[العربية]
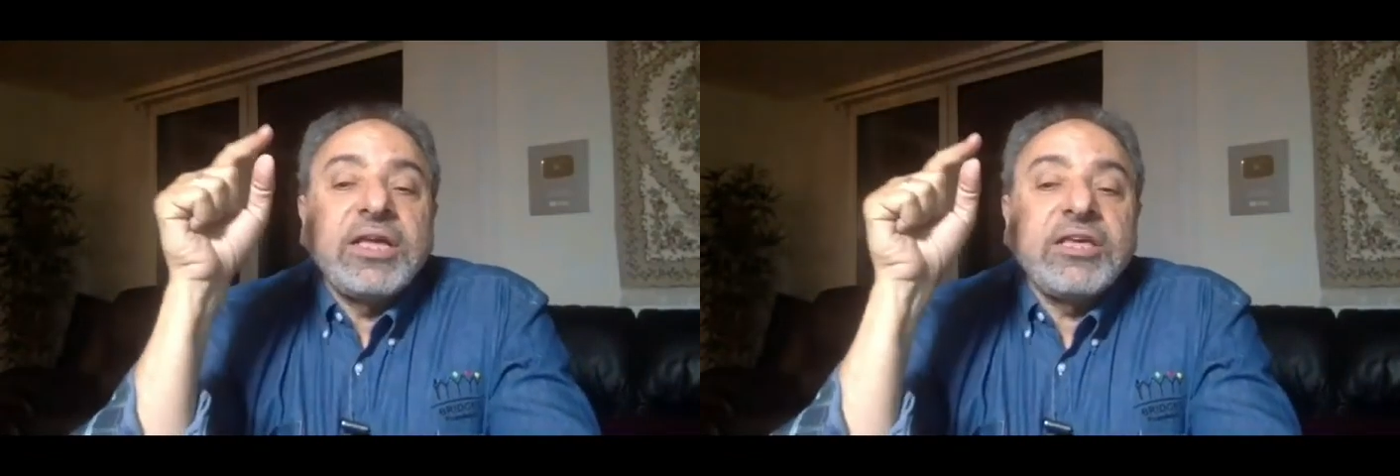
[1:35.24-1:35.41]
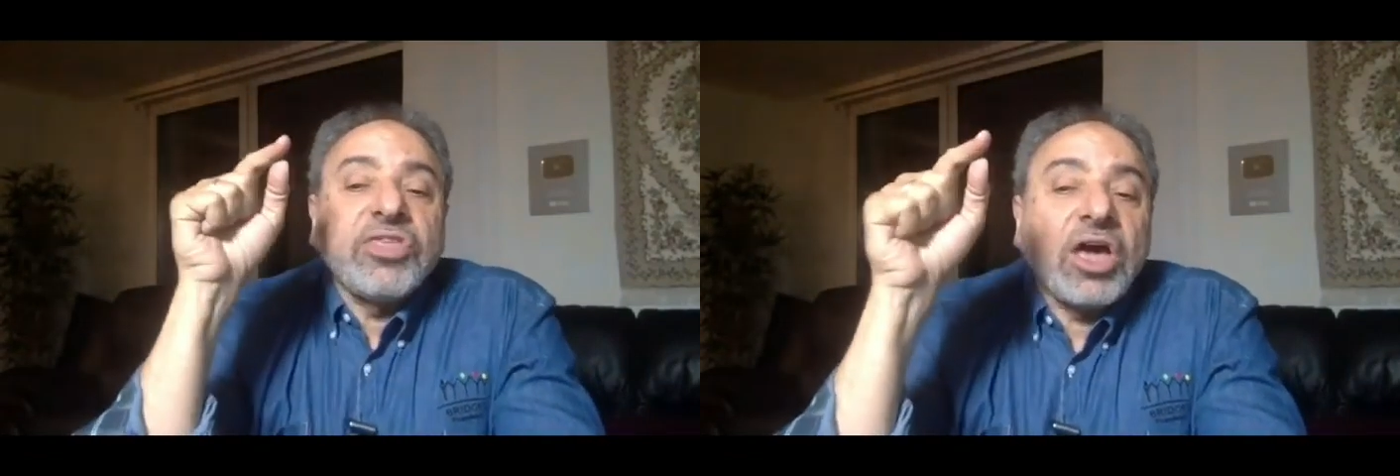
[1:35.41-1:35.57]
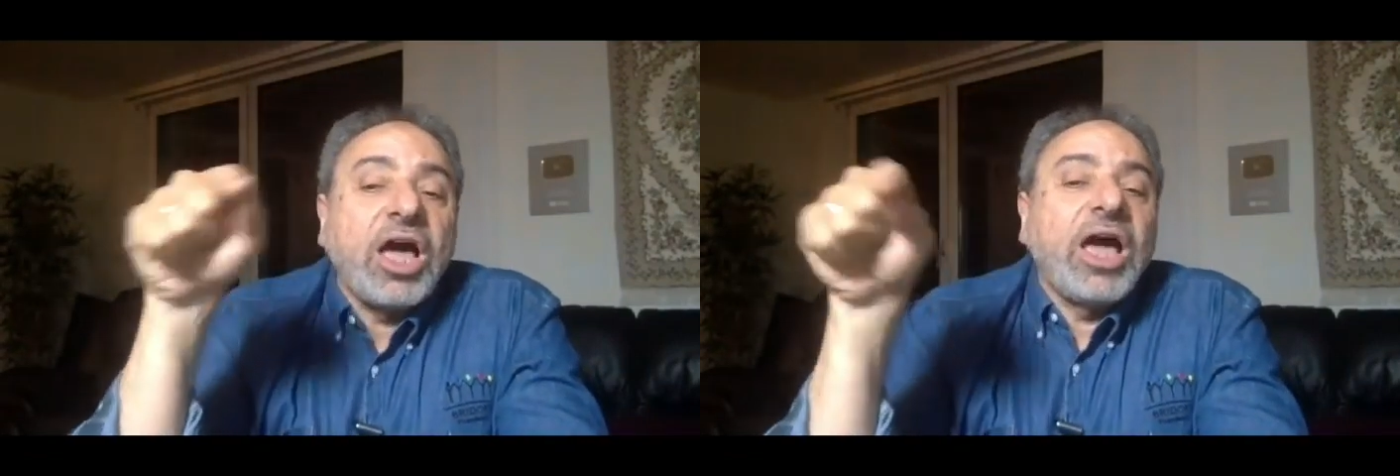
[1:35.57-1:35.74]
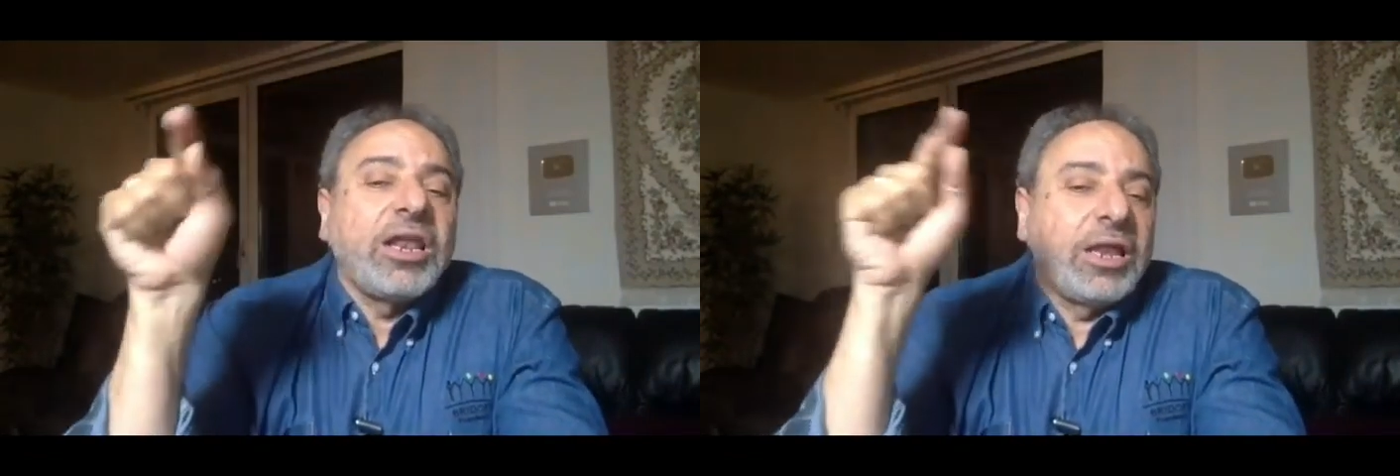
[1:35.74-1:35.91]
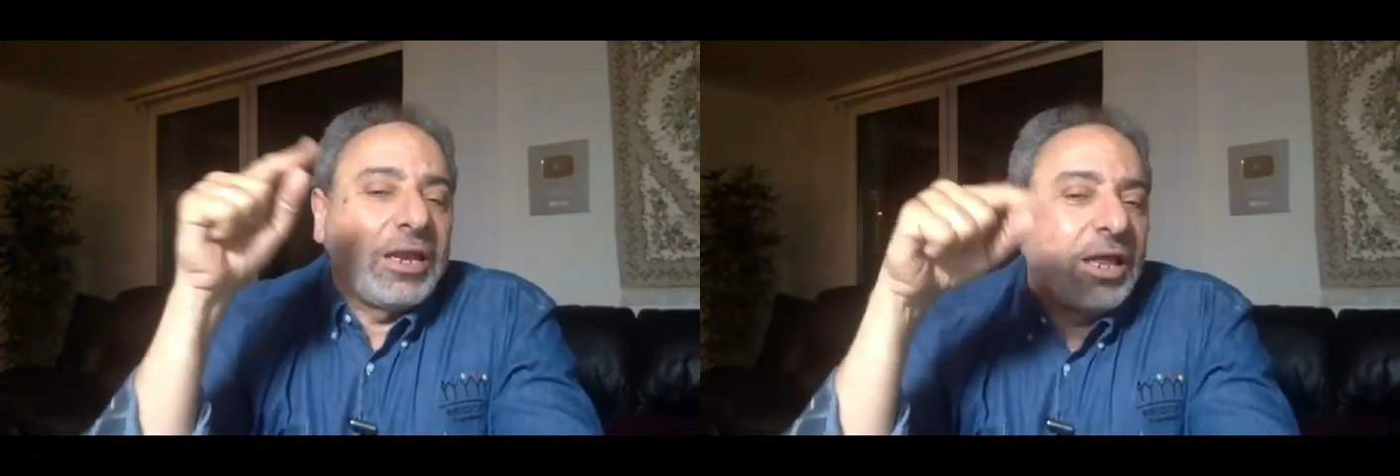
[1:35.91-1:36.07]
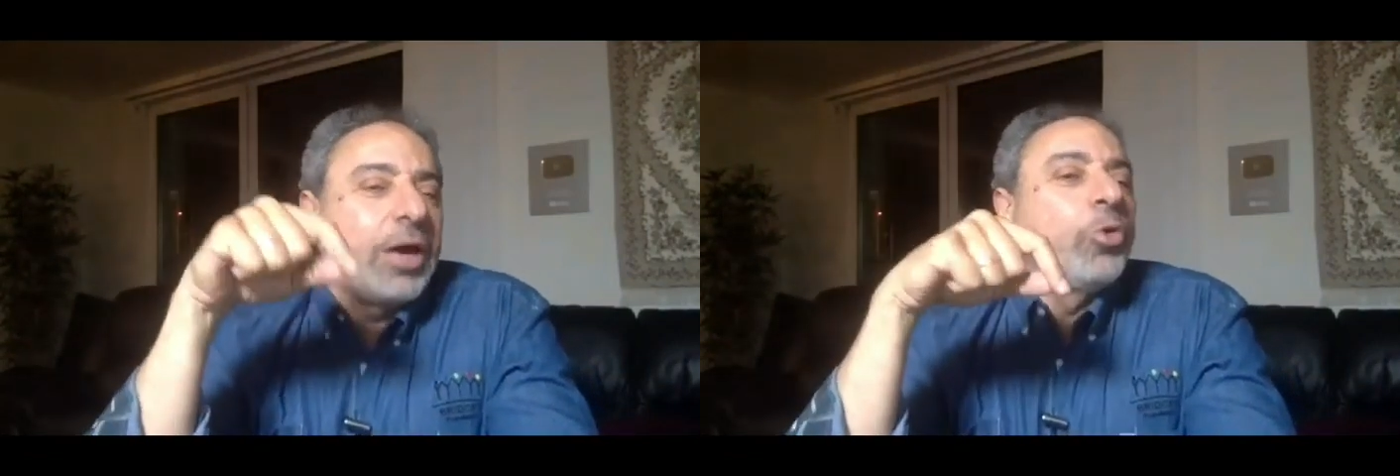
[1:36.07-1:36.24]
اذ قال
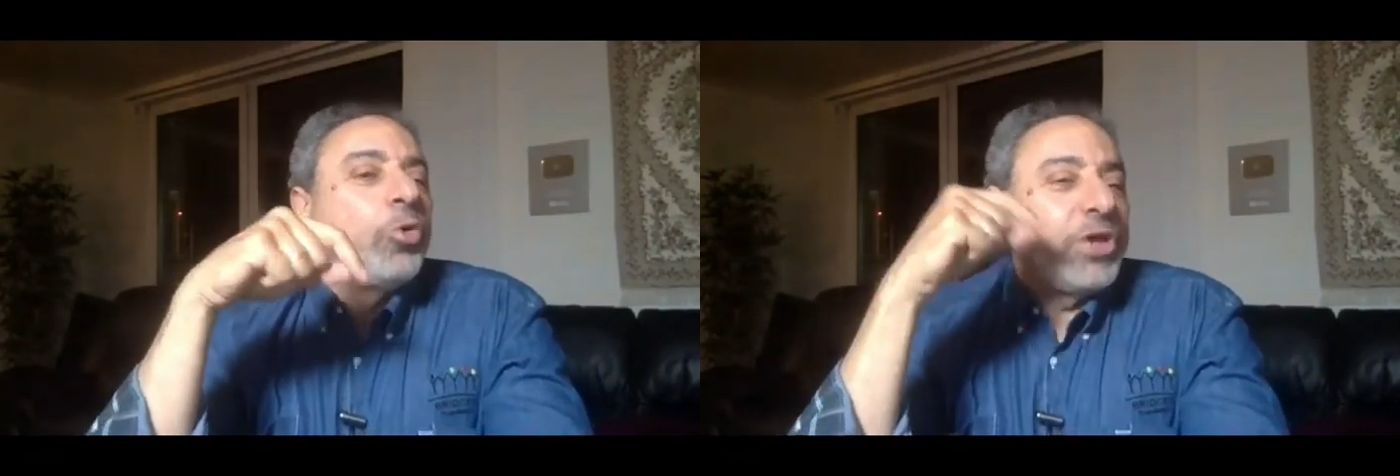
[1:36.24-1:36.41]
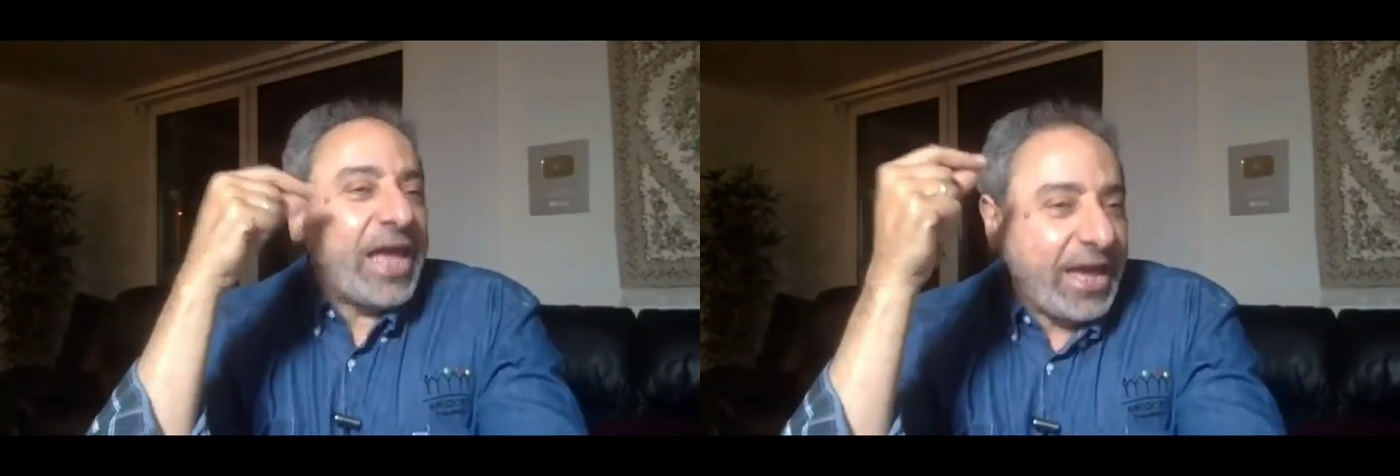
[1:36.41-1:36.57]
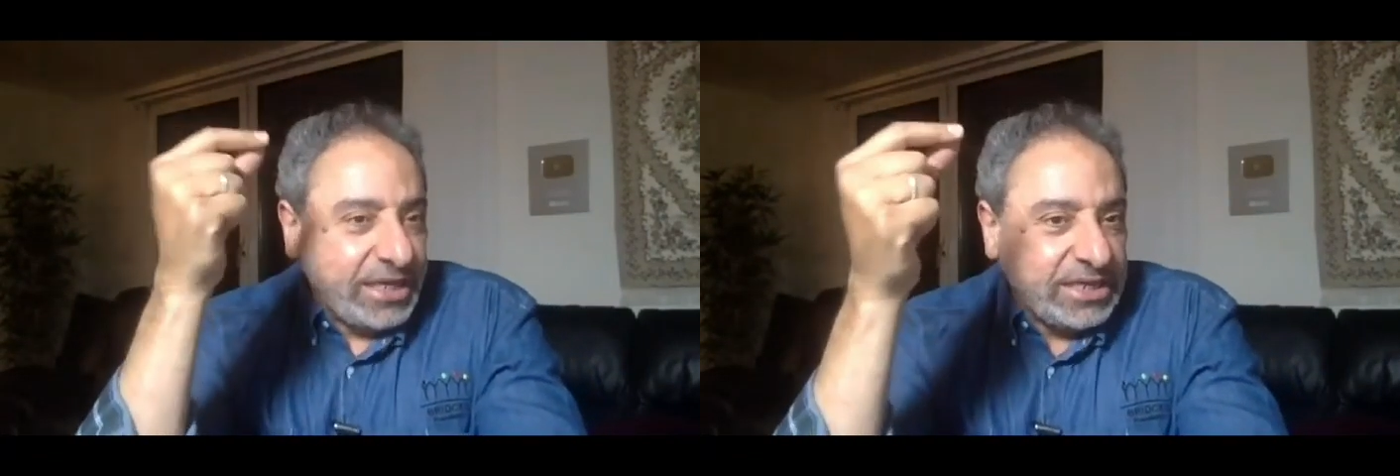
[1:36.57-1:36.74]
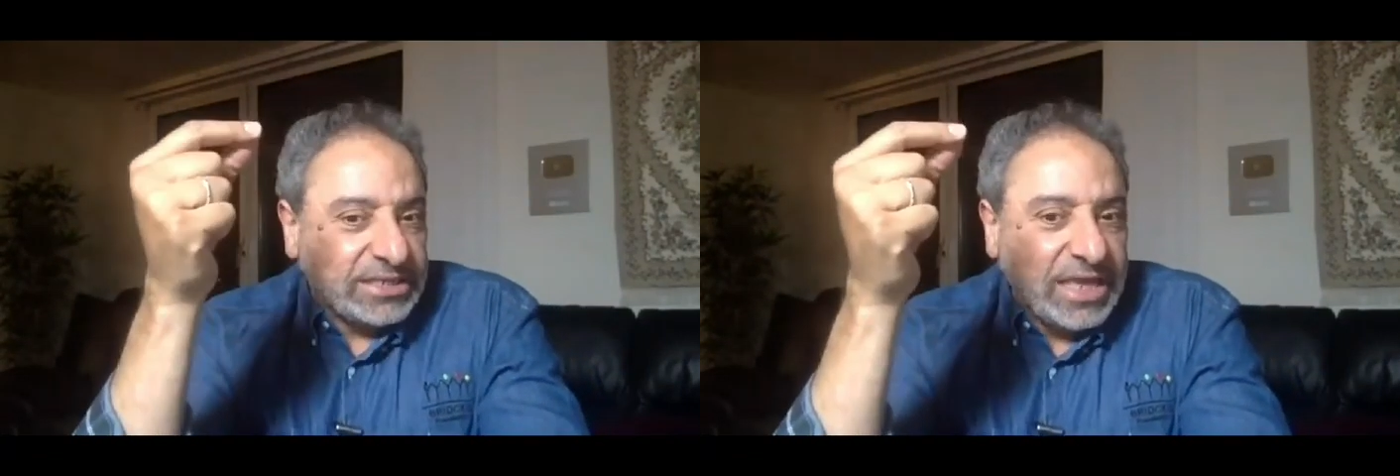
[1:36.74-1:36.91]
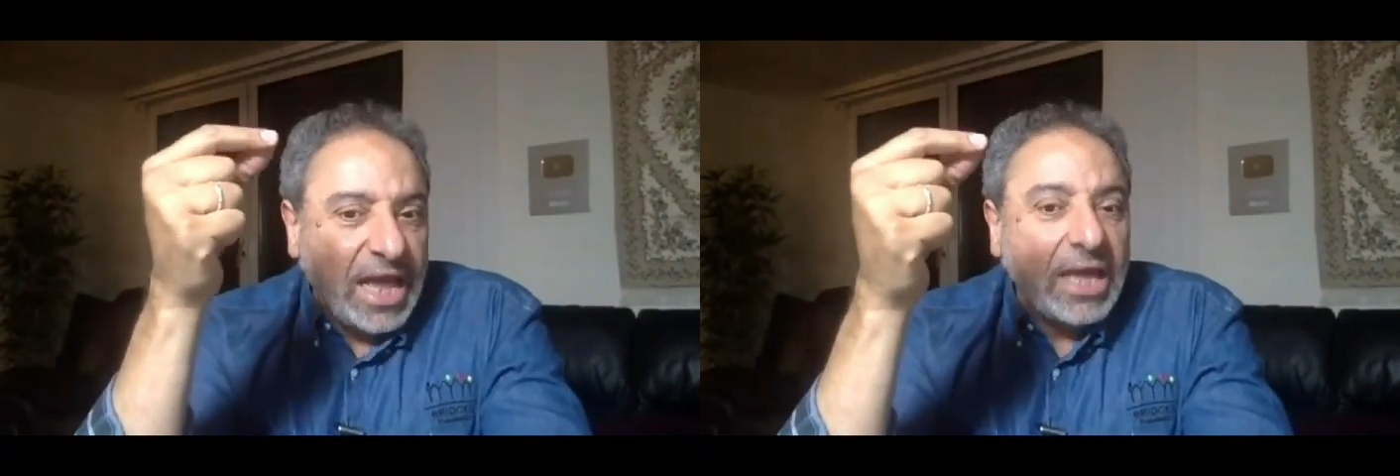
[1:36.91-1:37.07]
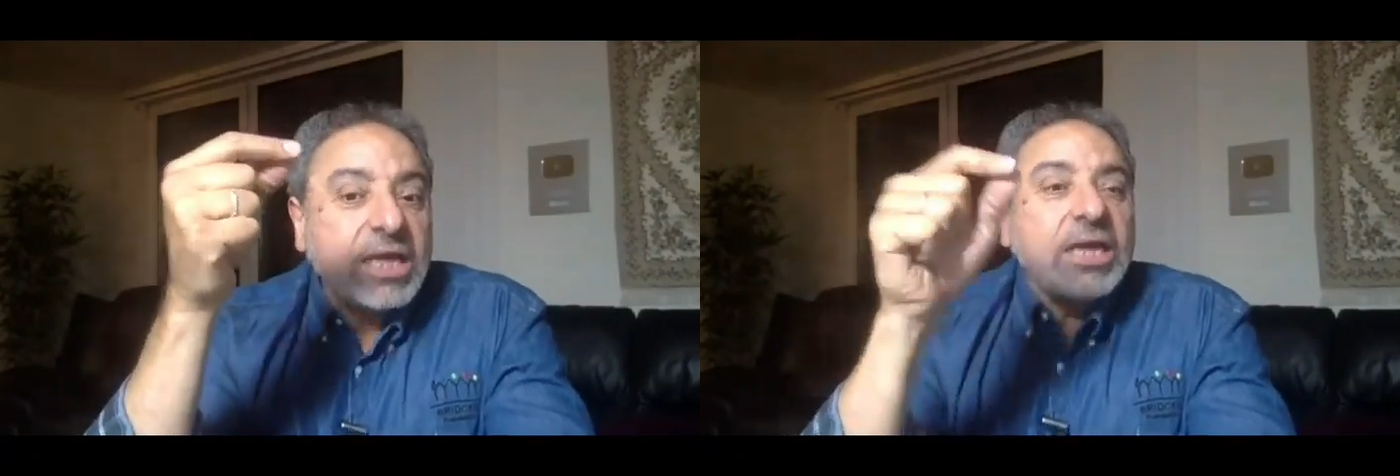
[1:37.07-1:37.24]
الله يا
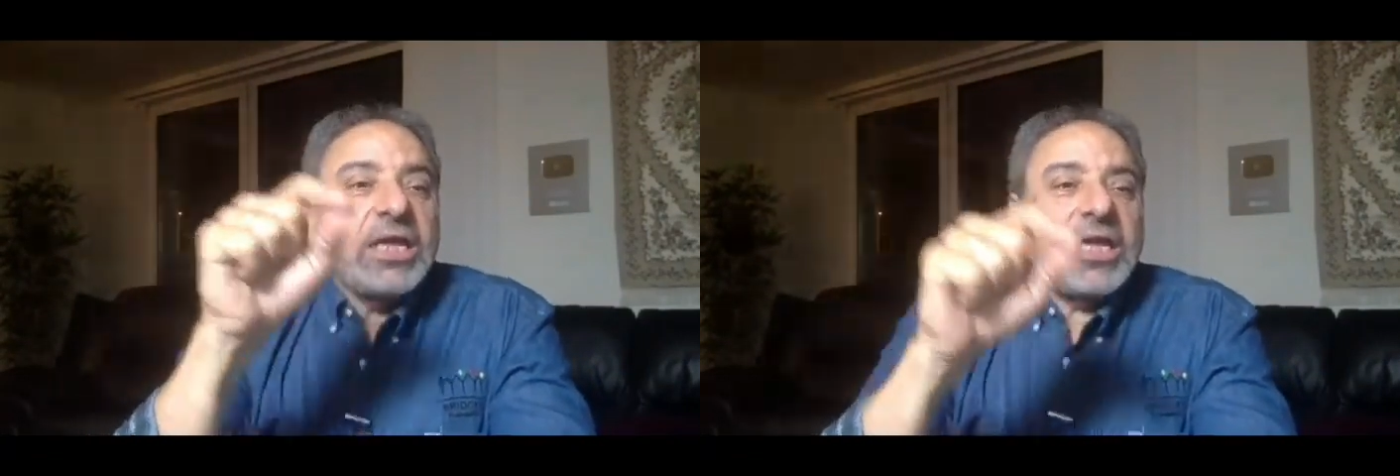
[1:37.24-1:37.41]
عيسى